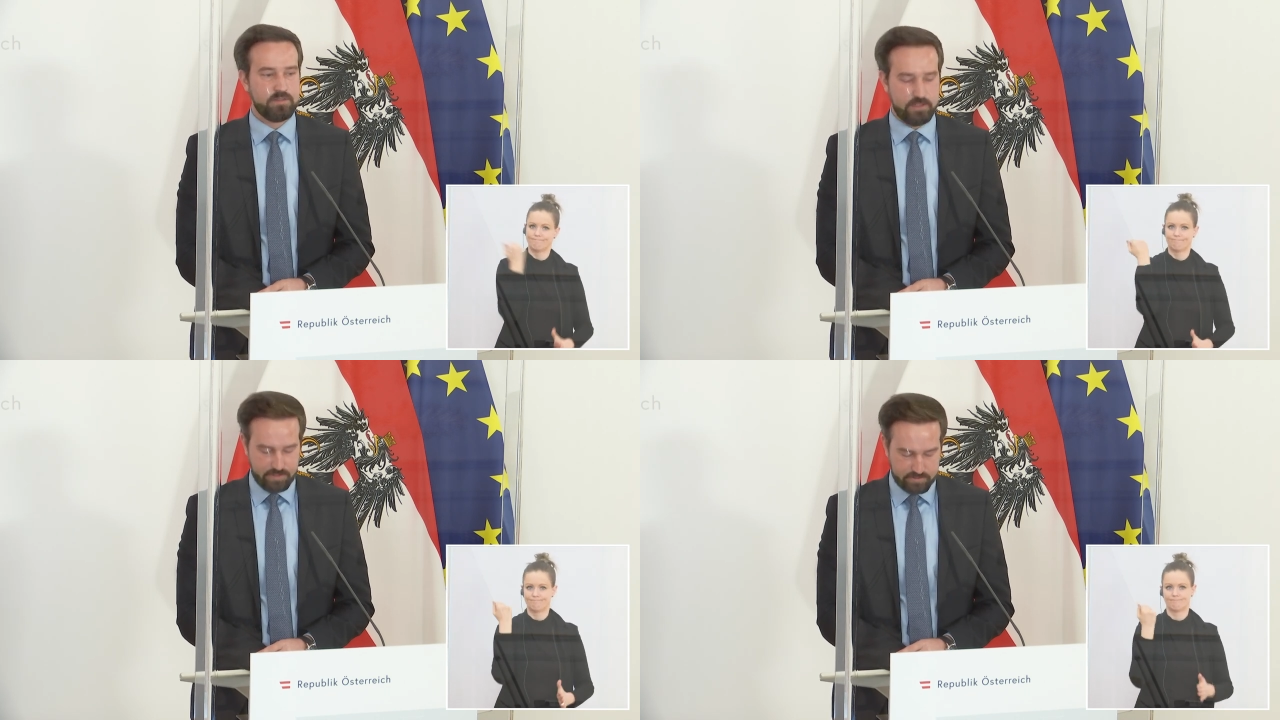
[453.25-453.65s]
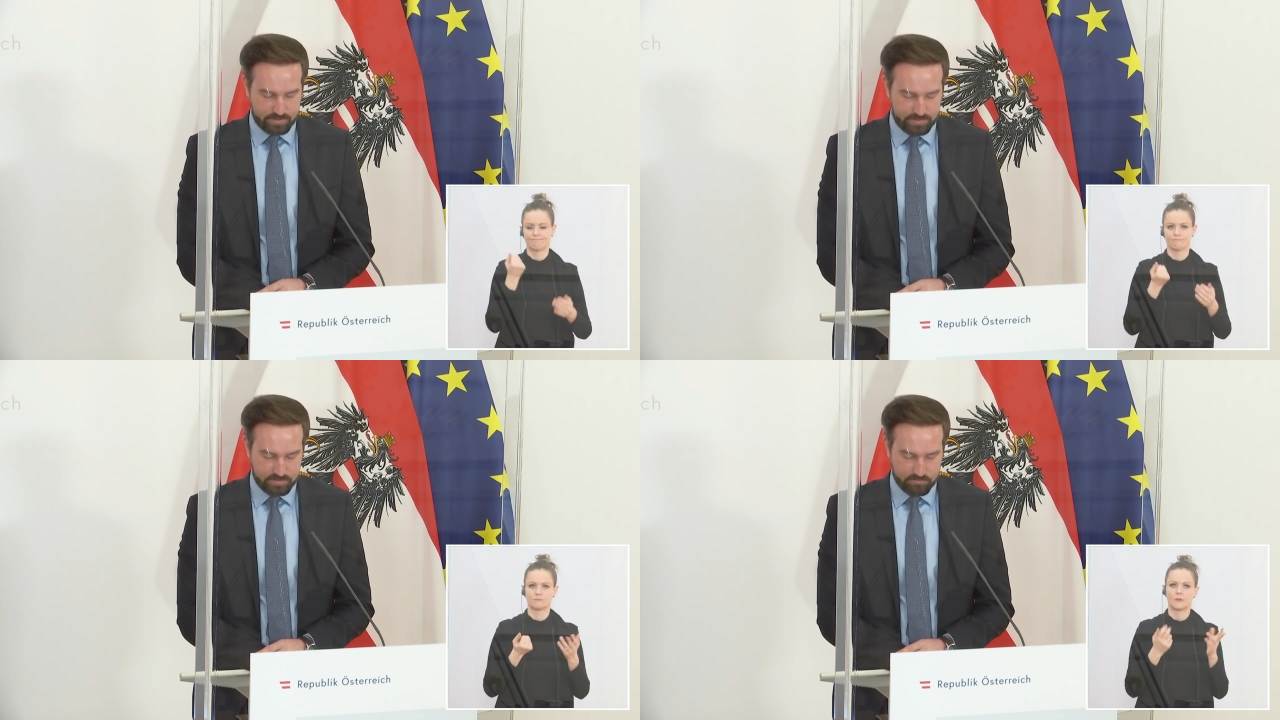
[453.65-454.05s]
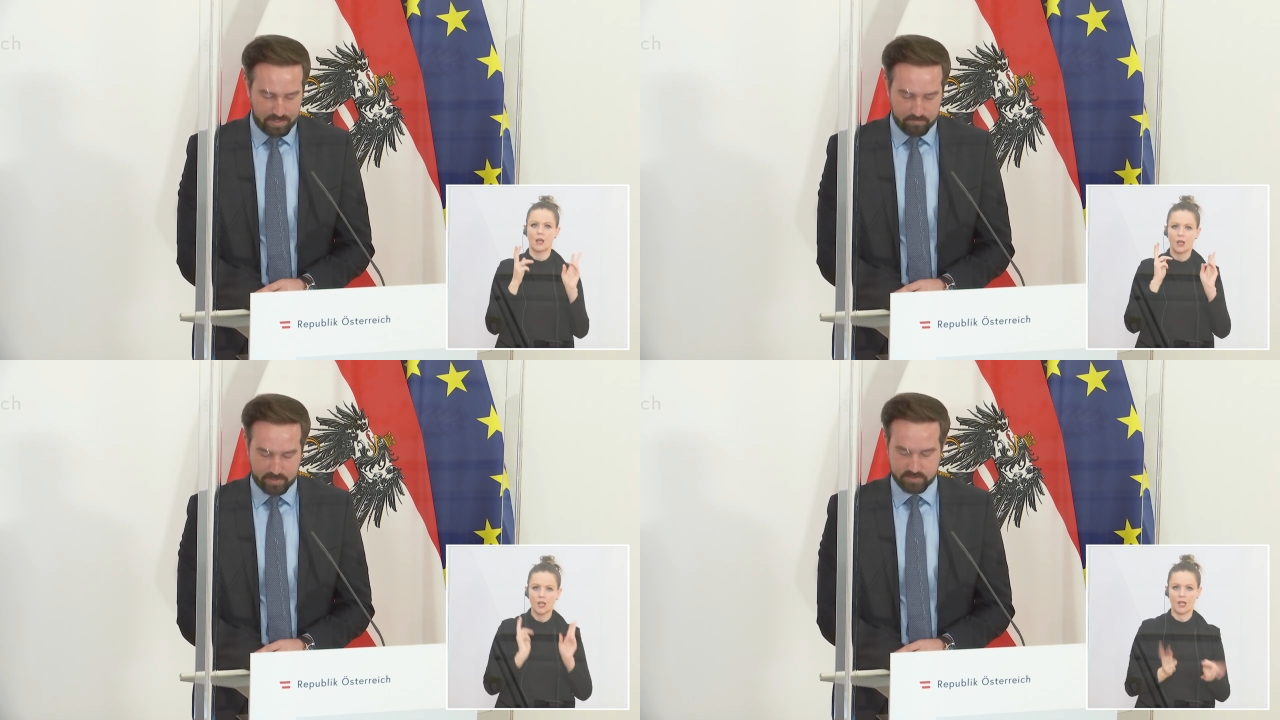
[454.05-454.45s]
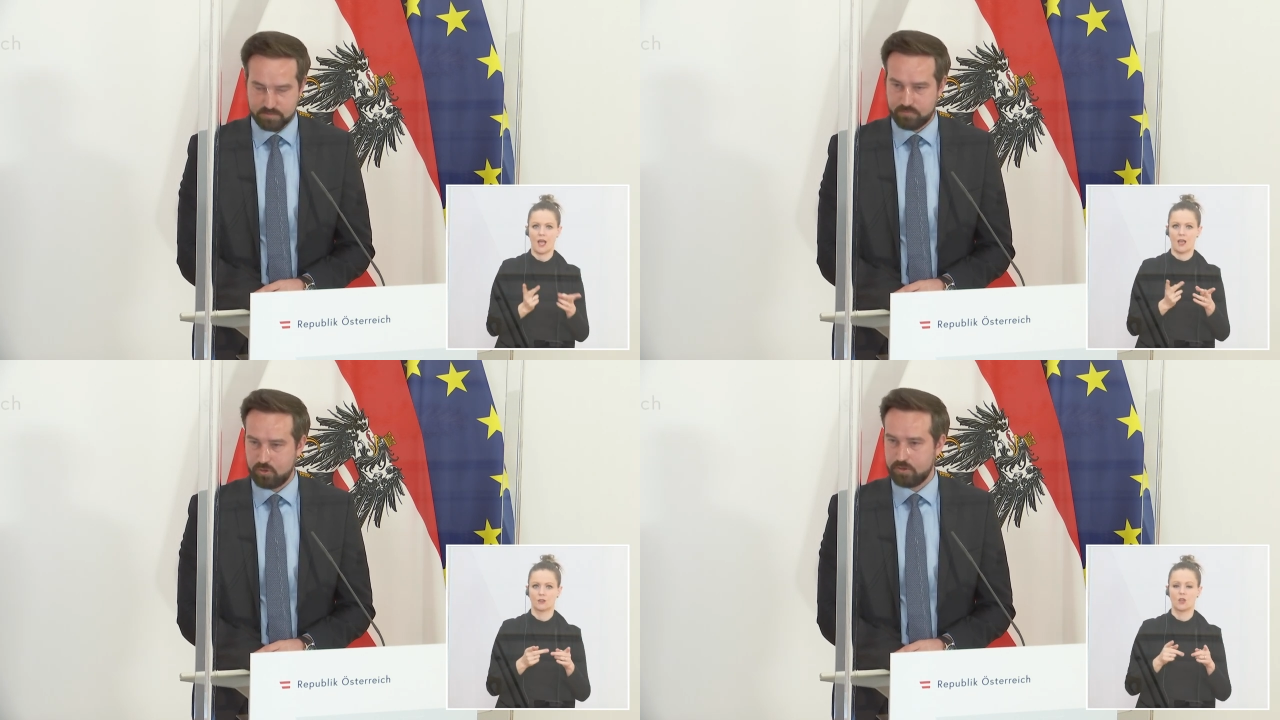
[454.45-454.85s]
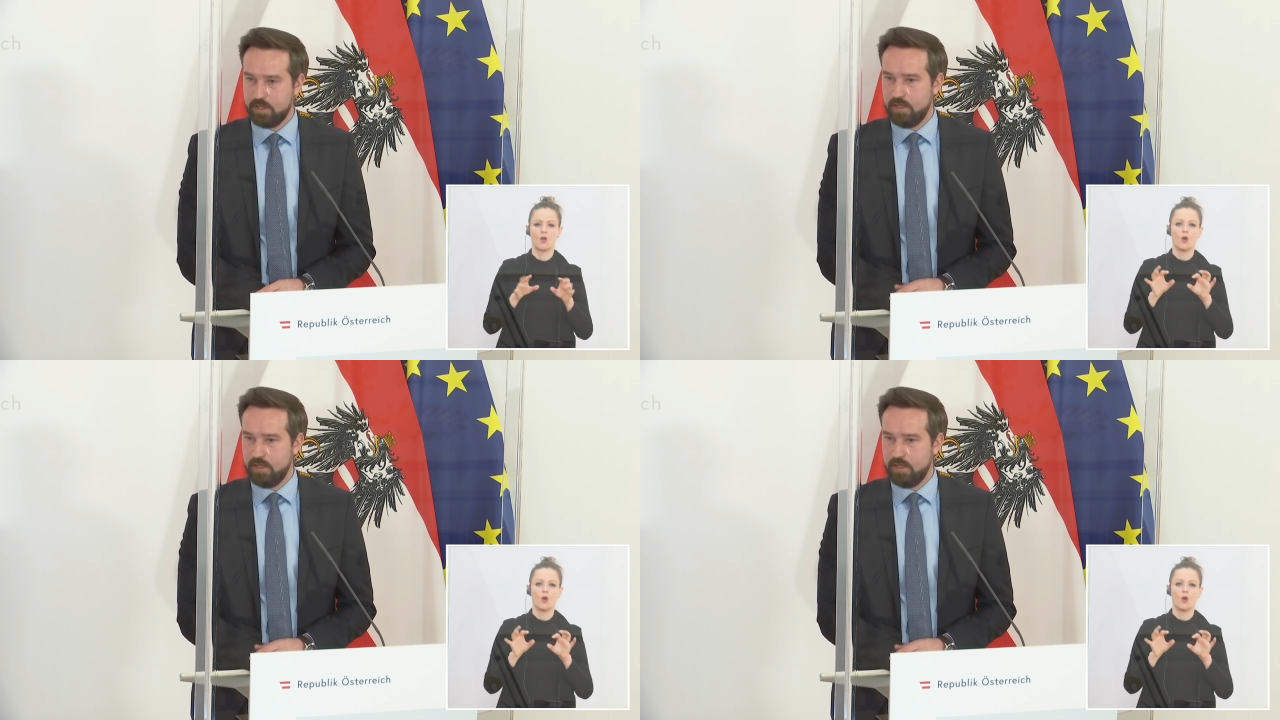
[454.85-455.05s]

Delikte geht, die wir anpassen wollen.